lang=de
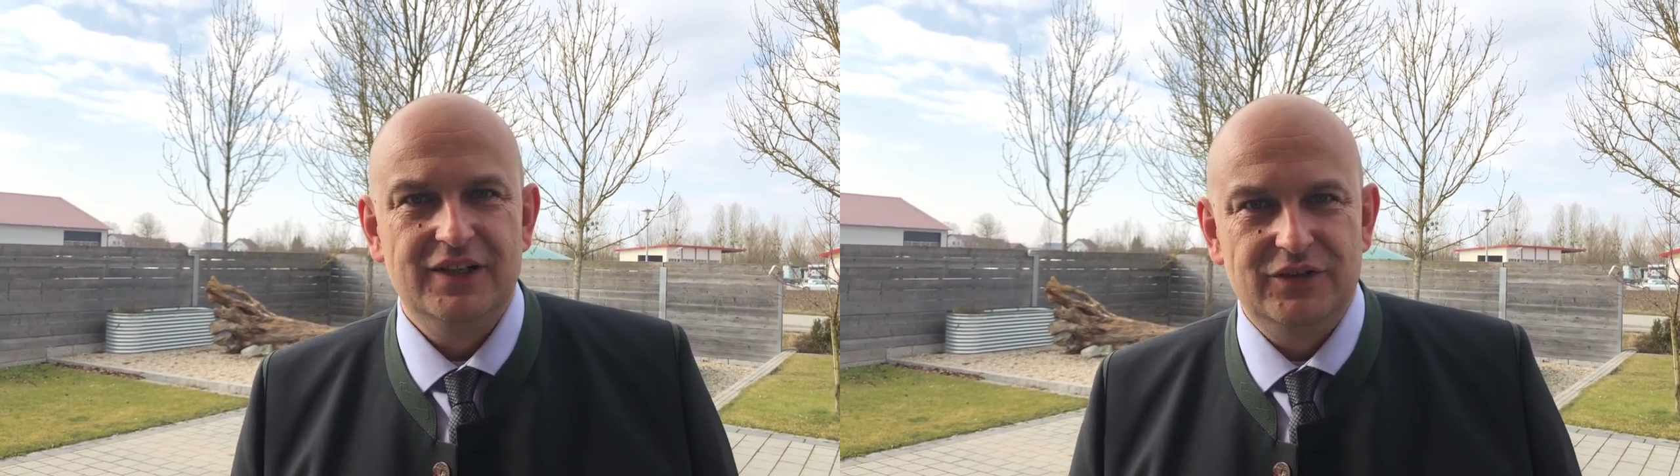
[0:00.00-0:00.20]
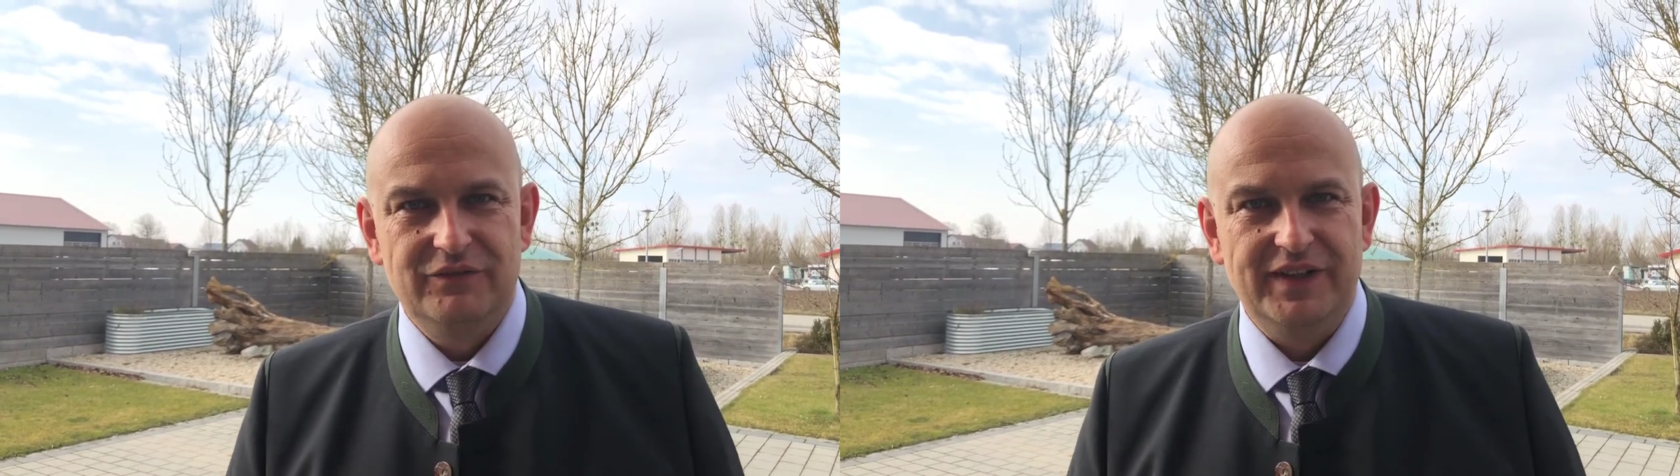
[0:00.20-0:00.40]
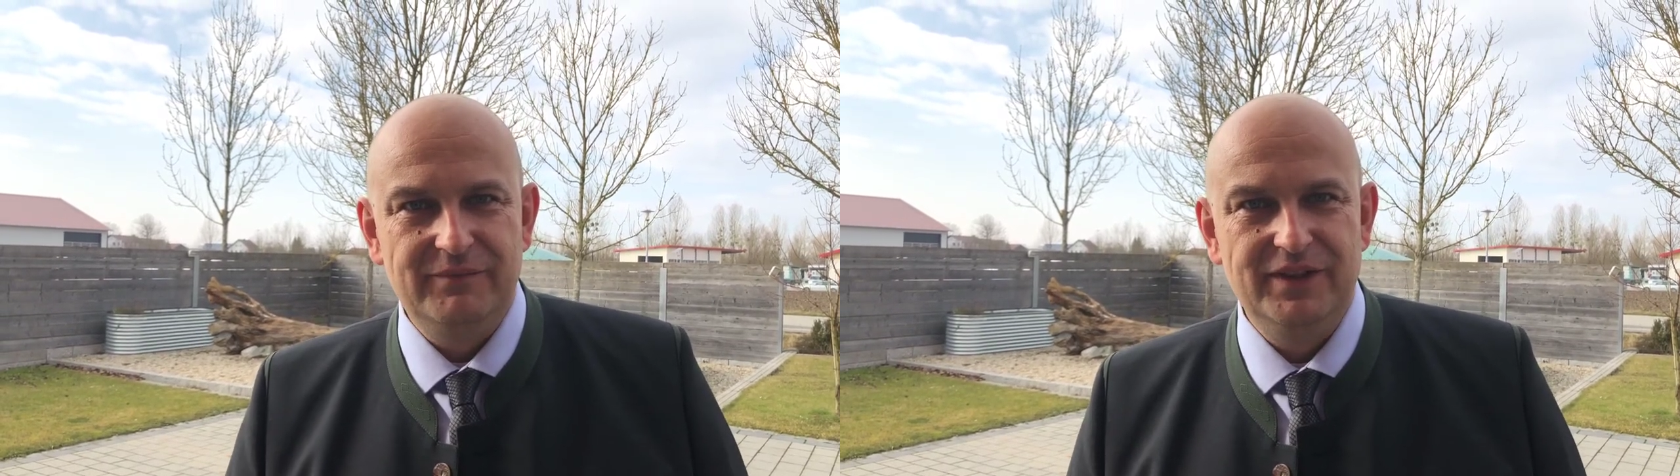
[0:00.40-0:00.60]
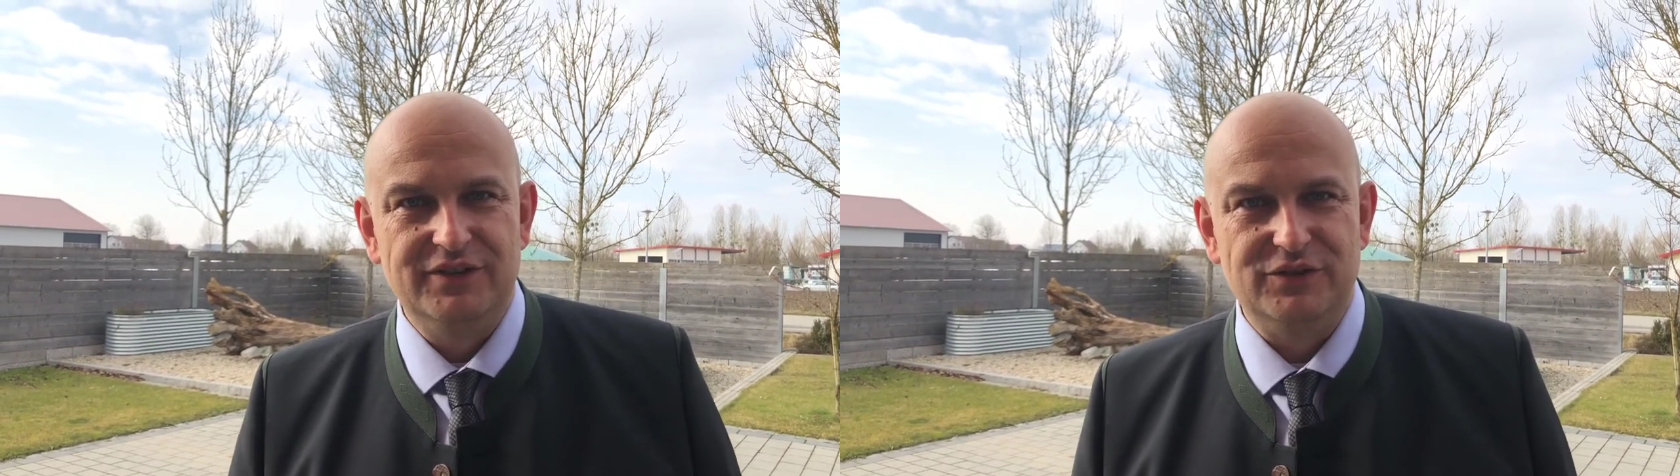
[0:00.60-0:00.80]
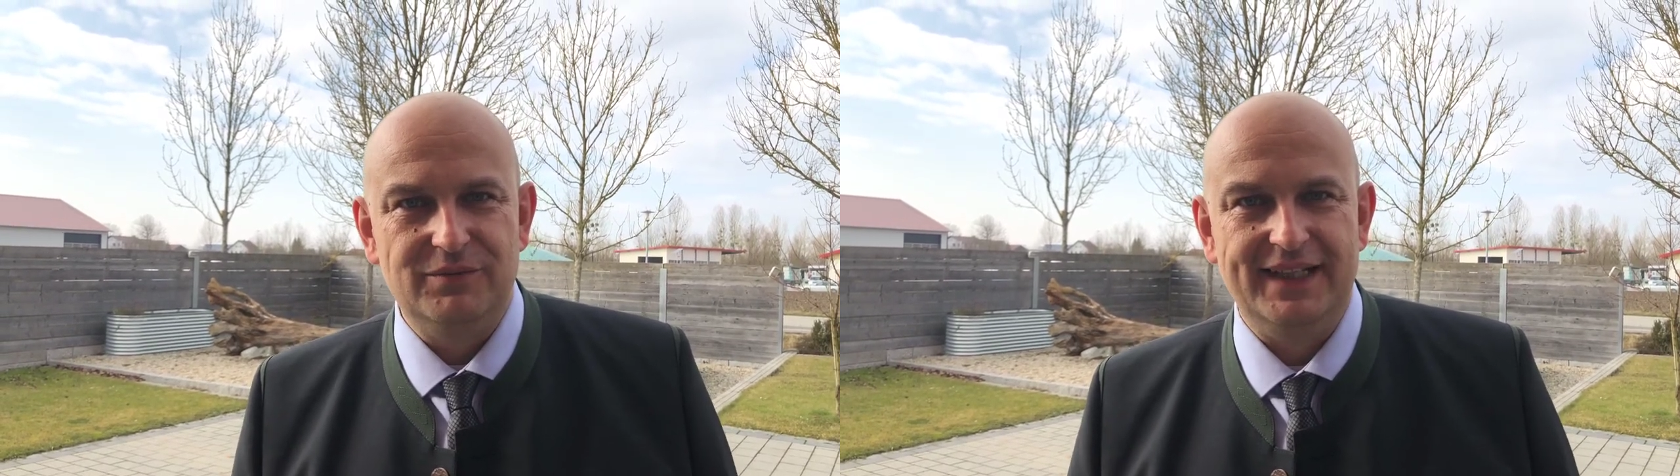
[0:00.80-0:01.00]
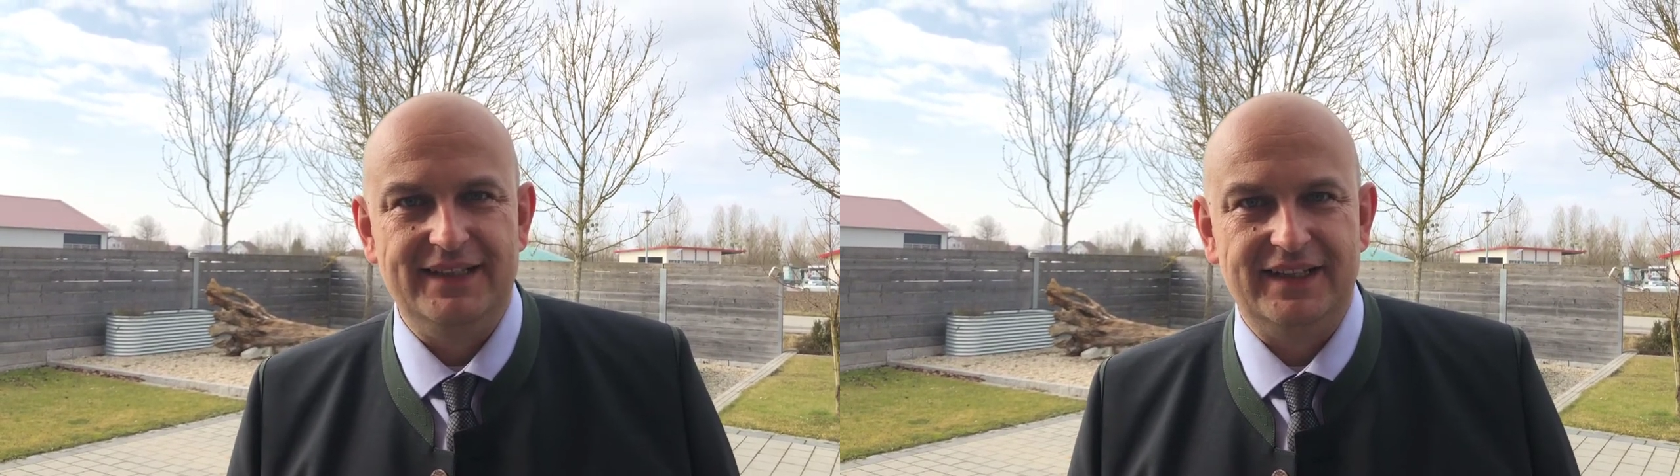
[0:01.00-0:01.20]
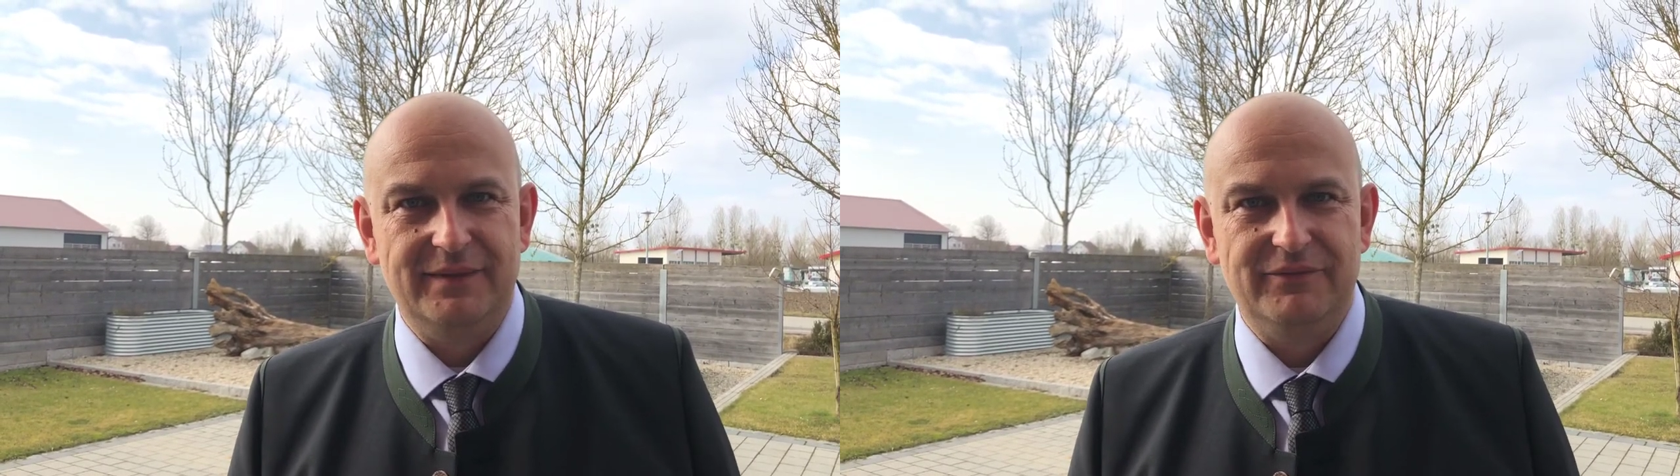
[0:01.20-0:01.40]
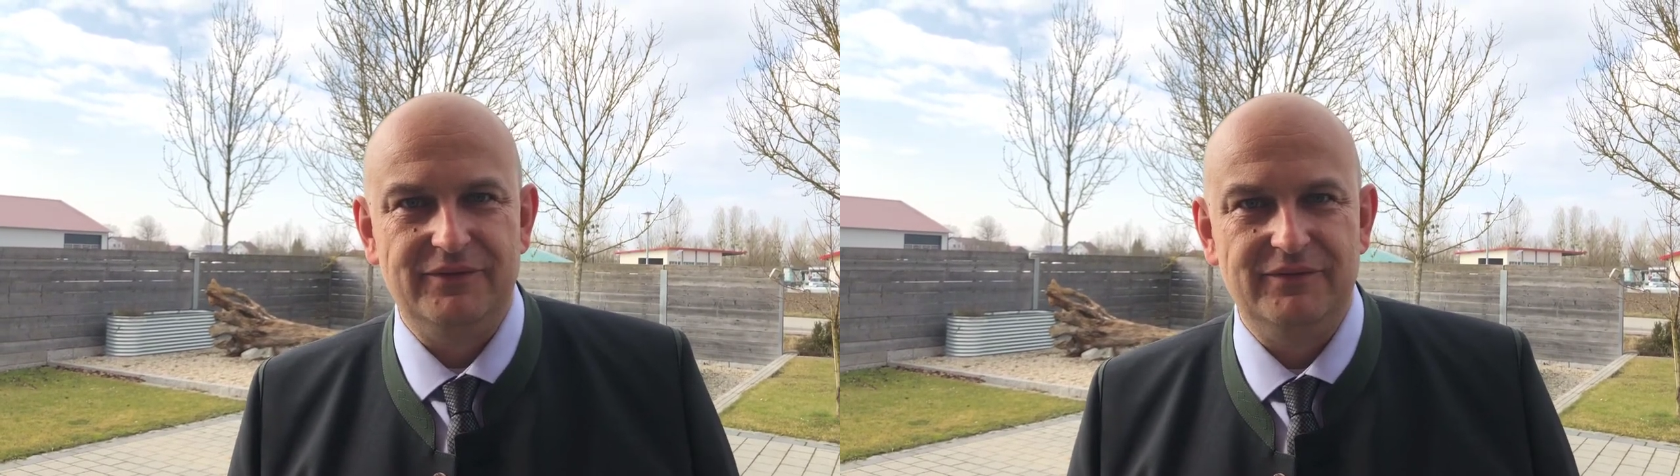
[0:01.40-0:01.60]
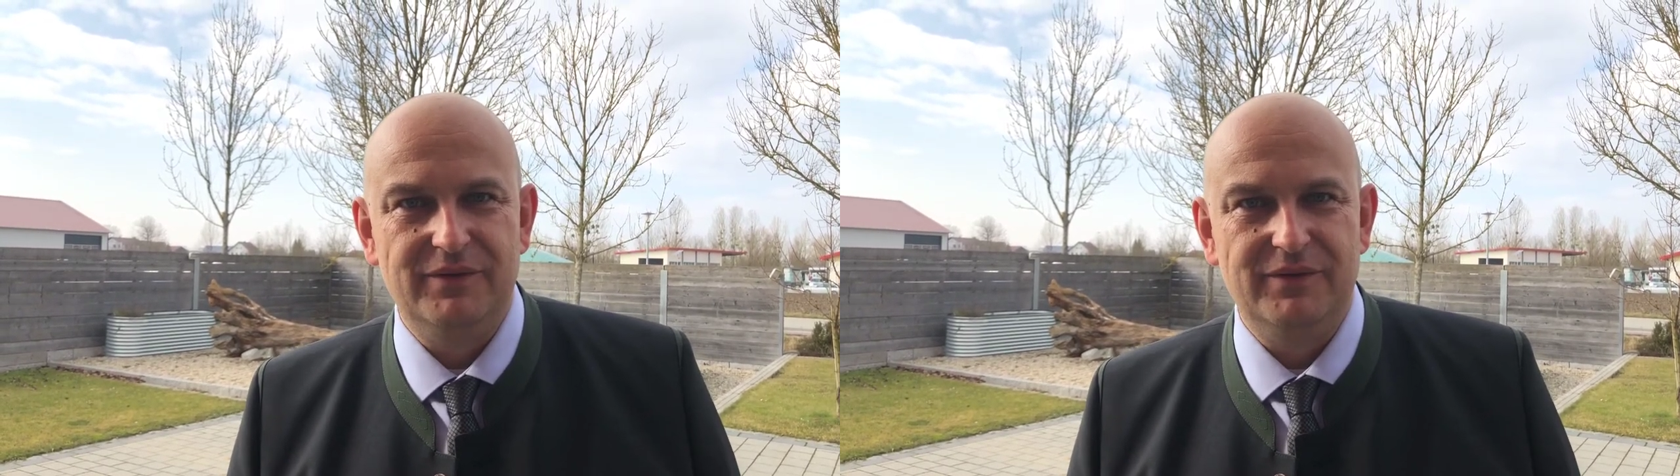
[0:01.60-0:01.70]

Und wenn wir so weiterkämpfen,